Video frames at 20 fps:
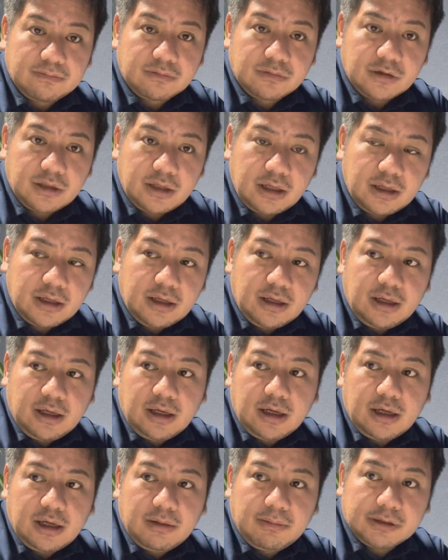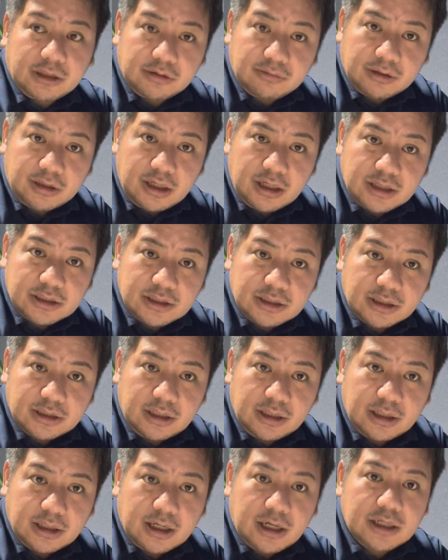ね、えー、まあ、例えば経営者だった
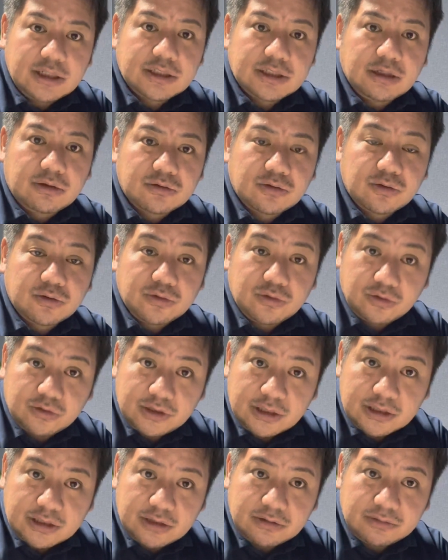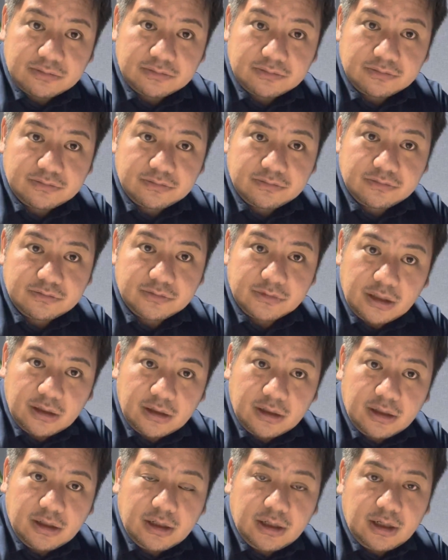ら会社を存続させるね
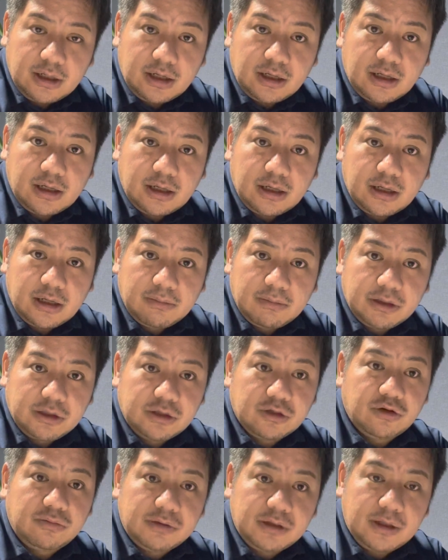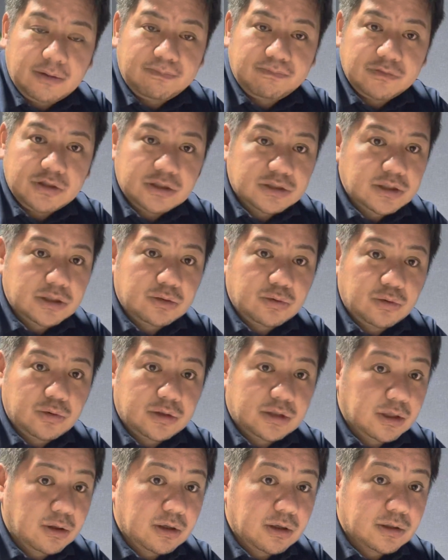えまあ、広い意味ででそれどう
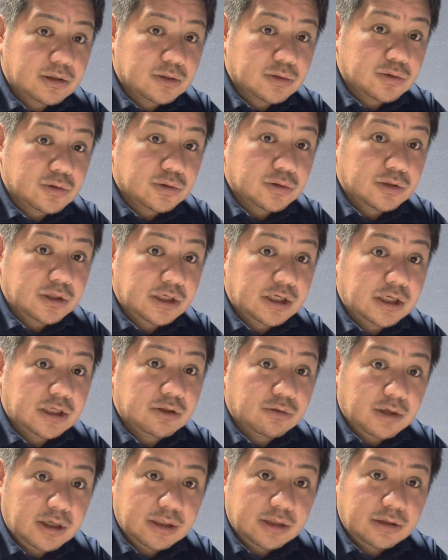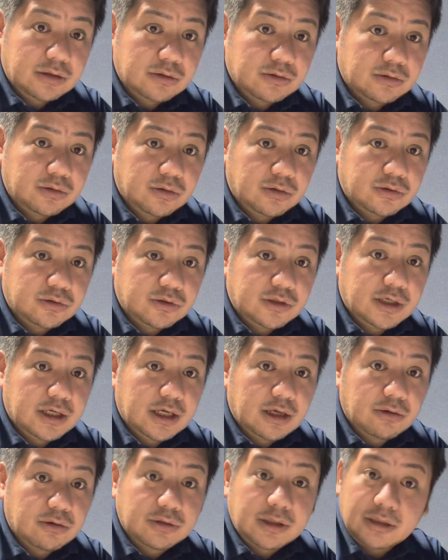いった存続できるのかっていうと売り上
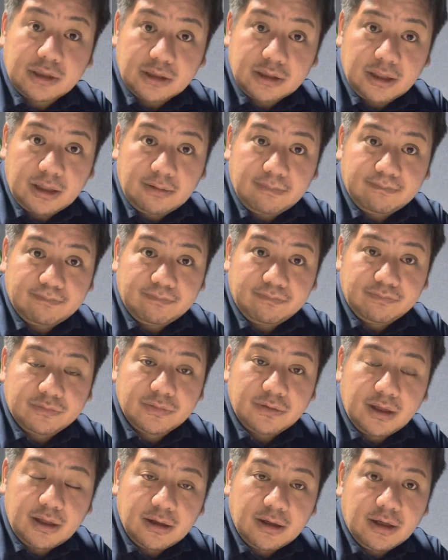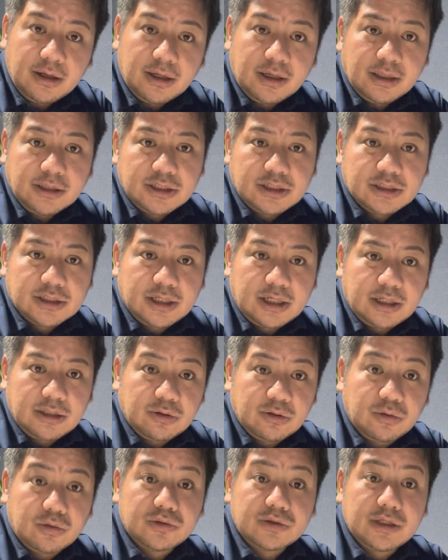げを立ててね、しっかり
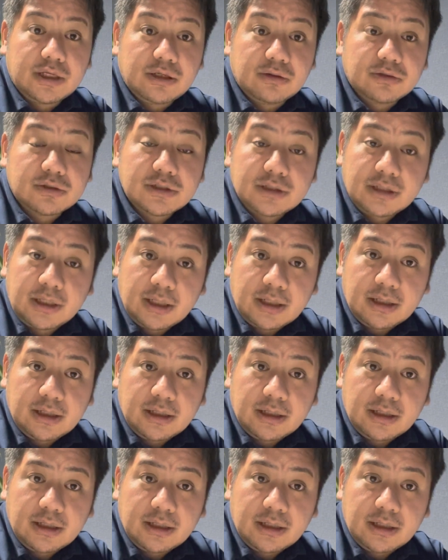納税をして、